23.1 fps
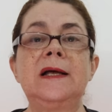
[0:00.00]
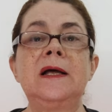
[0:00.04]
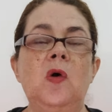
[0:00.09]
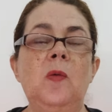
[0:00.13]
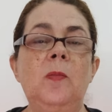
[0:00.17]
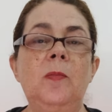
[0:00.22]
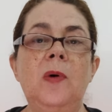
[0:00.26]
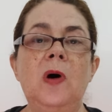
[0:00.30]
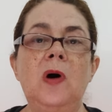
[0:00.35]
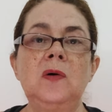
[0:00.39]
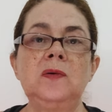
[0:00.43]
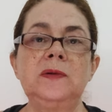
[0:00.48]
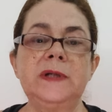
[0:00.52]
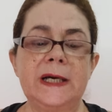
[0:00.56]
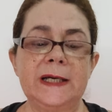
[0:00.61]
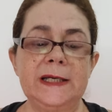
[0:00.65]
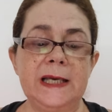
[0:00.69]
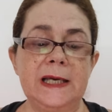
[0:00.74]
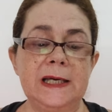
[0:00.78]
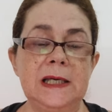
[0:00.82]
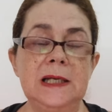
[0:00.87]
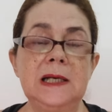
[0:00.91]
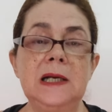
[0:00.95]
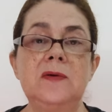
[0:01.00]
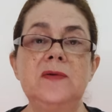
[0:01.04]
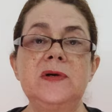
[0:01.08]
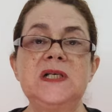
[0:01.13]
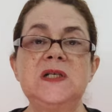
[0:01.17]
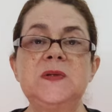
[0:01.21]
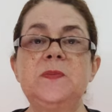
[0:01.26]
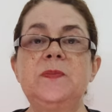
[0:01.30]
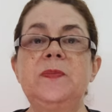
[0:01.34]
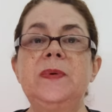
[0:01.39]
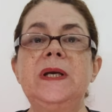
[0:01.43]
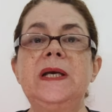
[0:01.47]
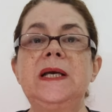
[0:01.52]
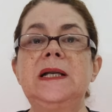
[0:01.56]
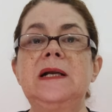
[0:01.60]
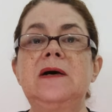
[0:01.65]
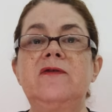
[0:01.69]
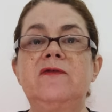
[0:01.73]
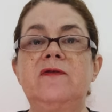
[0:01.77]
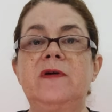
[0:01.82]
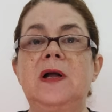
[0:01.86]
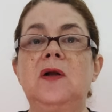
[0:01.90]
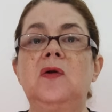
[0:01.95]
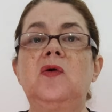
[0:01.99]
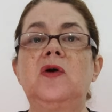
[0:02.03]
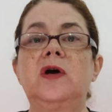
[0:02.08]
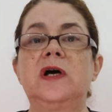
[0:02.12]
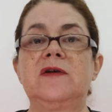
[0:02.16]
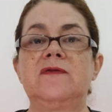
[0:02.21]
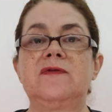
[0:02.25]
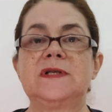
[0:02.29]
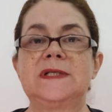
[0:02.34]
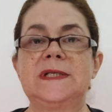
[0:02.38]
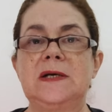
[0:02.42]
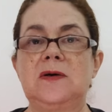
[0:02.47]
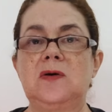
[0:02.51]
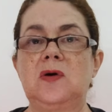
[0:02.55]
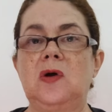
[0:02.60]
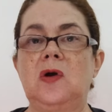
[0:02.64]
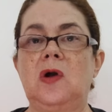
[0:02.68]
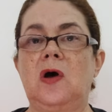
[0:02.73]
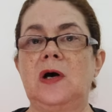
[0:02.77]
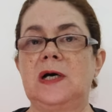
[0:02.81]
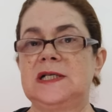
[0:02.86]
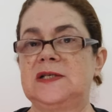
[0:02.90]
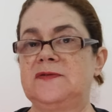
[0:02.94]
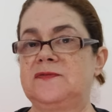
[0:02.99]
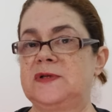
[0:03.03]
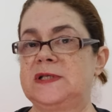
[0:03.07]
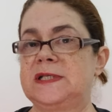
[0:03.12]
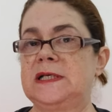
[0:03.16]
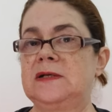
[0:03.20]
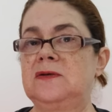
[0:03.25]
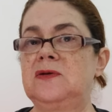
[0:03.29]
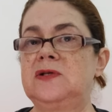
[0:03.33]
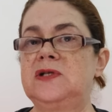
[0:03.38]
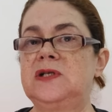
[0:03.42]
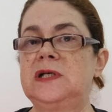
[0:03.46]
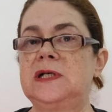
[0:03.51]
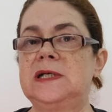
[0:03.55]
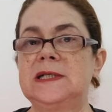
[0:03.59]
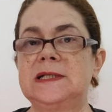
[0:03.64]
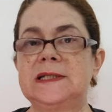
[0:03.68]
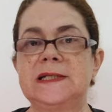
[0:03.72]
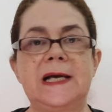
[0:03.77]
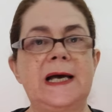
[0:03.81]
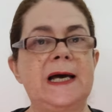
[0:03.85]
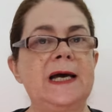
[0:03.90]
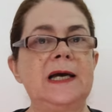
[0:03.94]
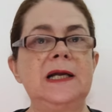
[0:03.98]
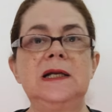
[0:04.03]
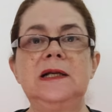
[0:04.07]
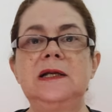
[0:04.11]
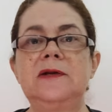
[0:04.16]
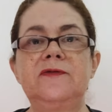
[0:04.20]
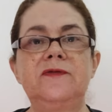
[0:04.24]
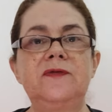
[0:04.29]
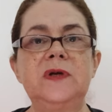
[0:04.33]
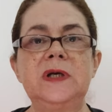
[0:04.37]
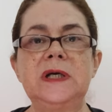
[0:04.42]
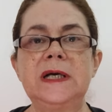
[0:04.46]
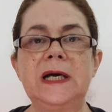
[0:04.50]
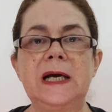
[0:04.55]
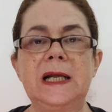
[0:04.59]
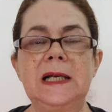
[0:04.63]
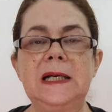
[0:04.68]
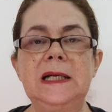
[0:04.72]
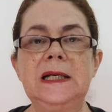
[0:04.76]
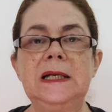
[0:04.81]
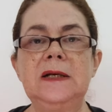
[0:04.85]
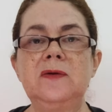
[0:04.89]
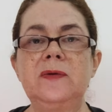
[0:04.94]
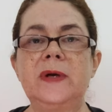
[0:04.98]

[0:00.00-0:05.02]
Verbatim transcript: O bom daqui é que não expira o valor que você coloca. Se você não utilizar, ele fica ali.